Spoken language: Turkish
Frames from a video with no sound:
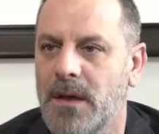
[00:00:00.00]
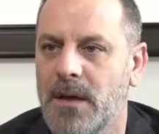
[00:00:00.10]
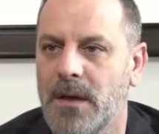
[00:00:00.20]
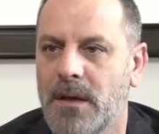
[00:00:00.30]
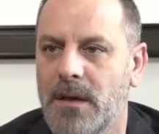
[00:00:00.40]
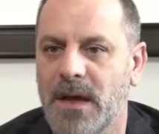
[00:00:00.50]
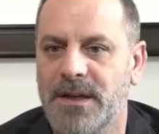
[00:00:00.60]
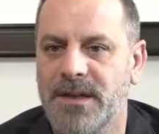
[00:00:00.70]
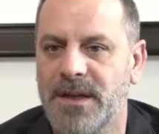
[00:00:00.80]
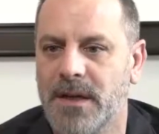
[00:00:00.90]
e,
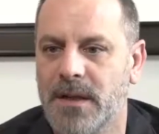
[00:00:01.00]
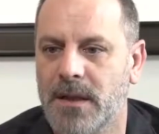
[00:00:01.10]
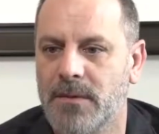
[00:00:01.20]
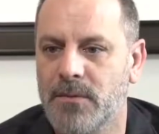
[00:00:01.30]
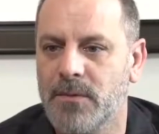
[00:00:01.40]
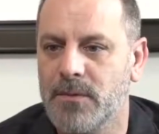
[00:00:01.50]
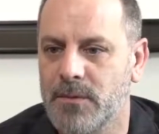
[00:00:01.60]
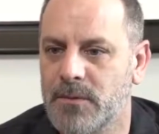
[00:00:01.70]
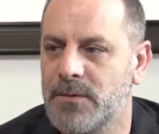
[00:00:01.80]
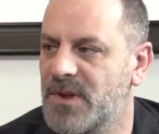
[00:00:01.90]
her şeyine kadar
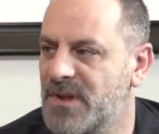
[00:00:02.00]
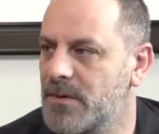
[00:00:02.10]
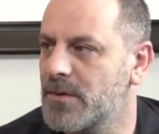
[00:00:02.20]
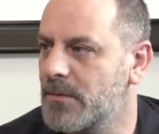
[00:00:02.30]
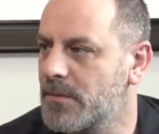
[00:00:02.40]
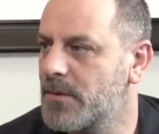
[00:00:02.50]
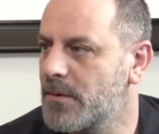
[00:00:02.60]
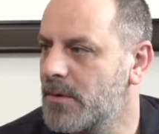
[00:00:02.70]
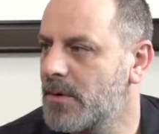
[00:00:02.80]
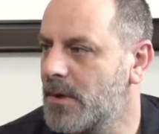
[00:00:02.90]
üzerinde çok
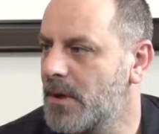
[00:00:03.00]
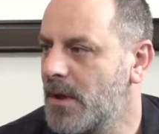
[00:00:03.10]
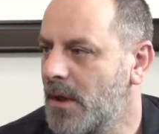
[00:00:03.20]
büyük e,